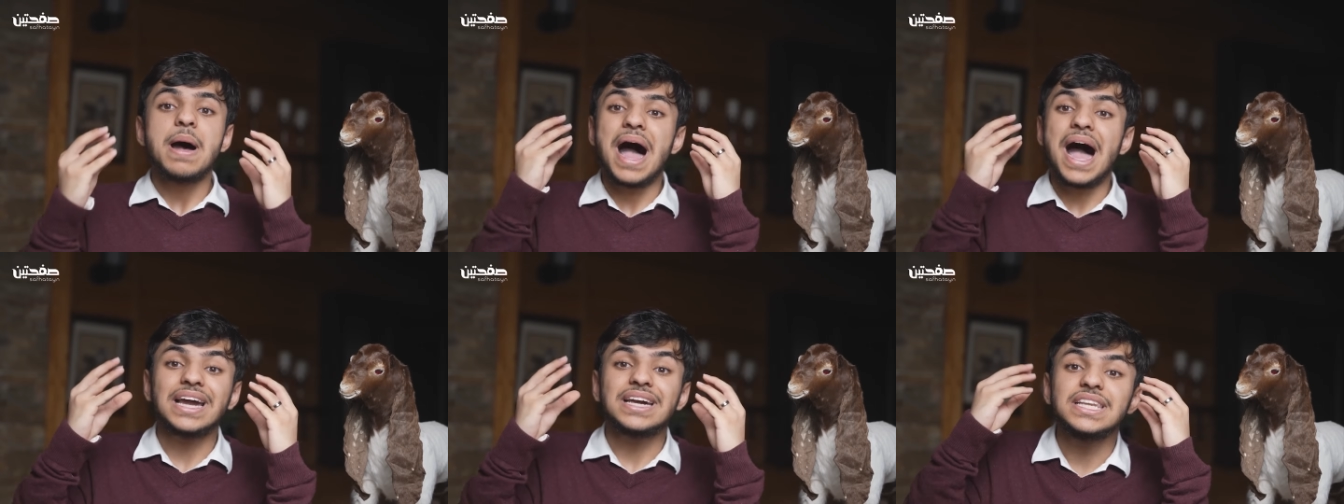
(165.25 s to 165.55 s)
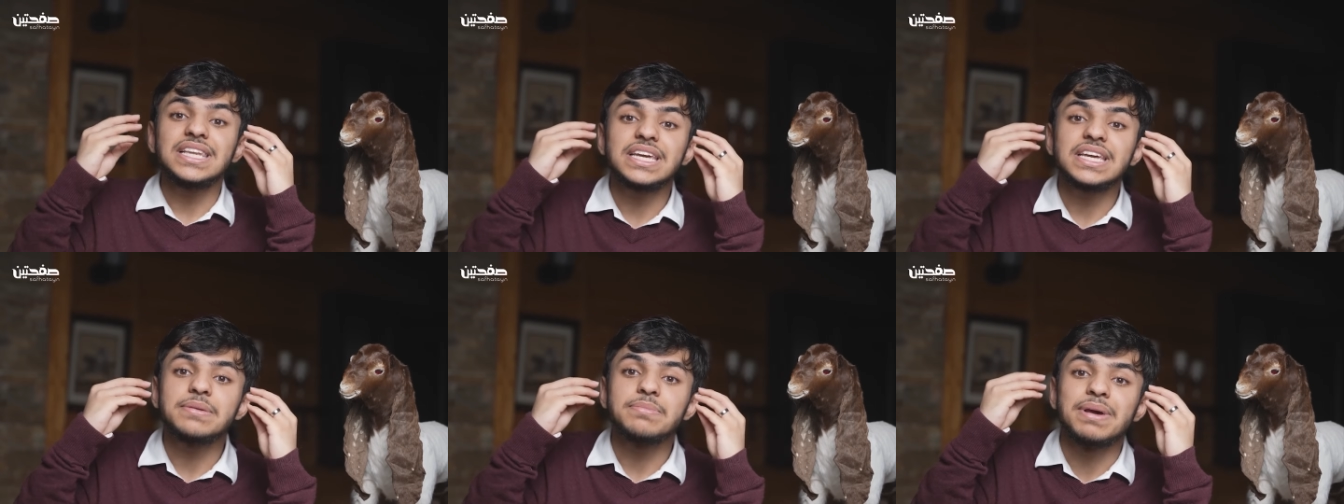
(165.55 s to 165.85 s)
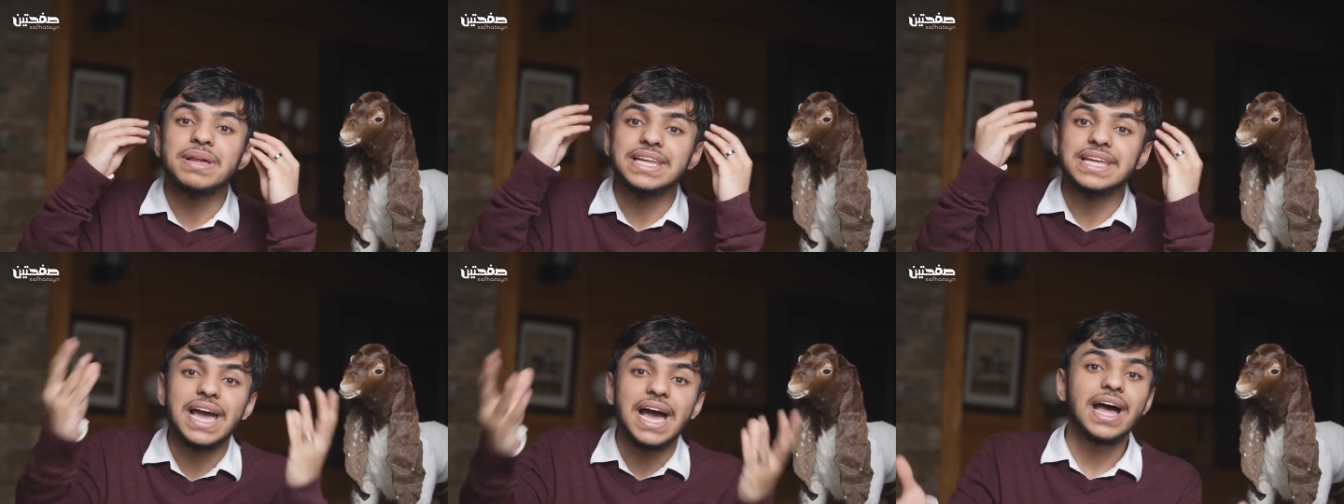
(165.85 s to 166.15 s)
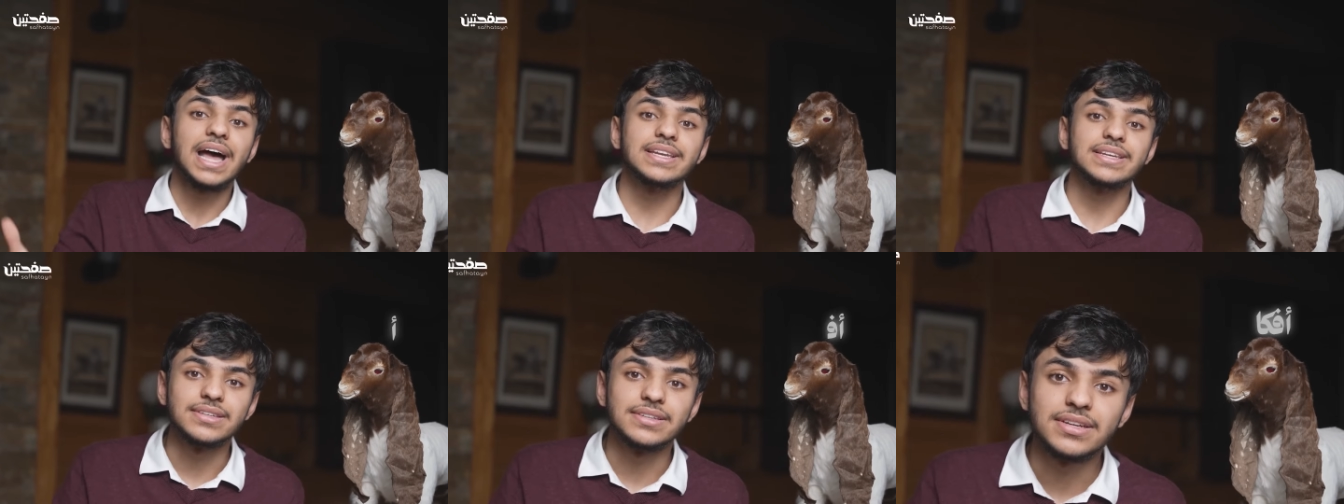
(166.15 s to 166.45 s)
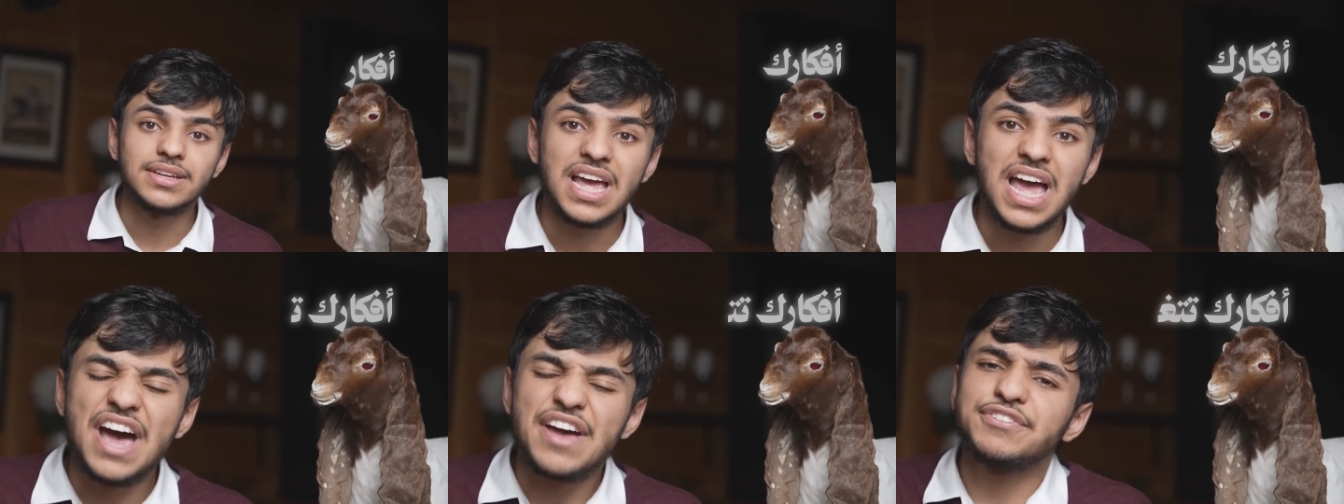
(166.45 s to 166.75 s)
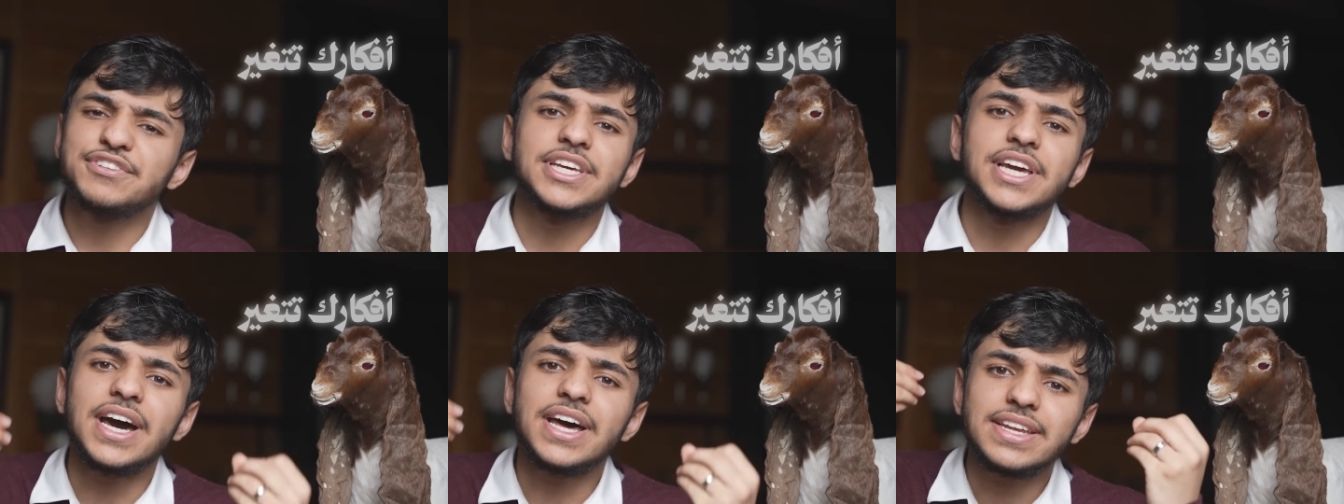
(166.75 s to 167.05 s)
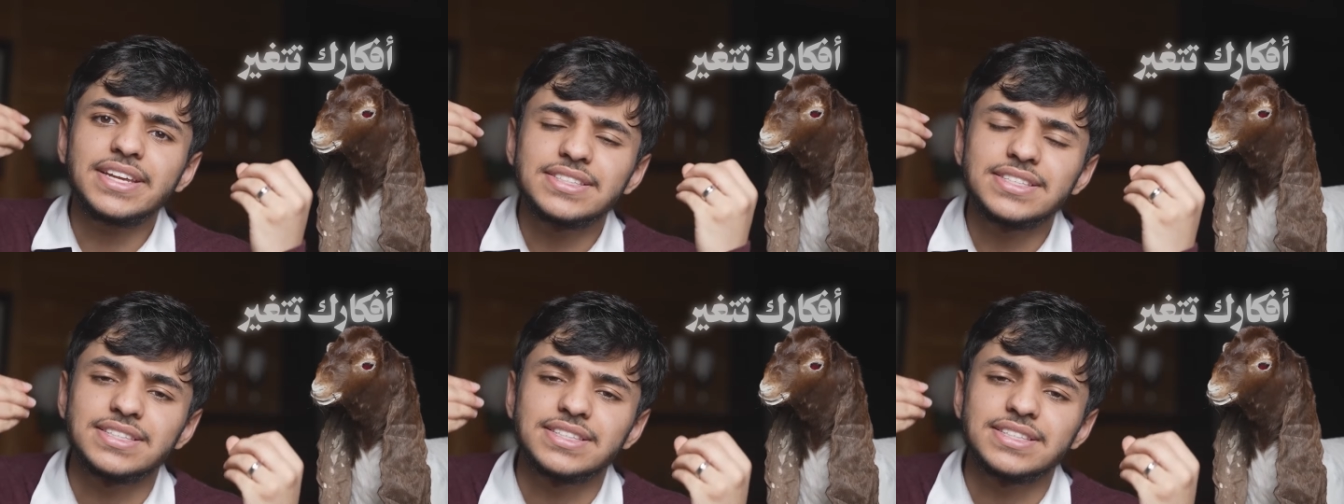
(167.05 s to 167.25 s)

عقلك مليان افكارك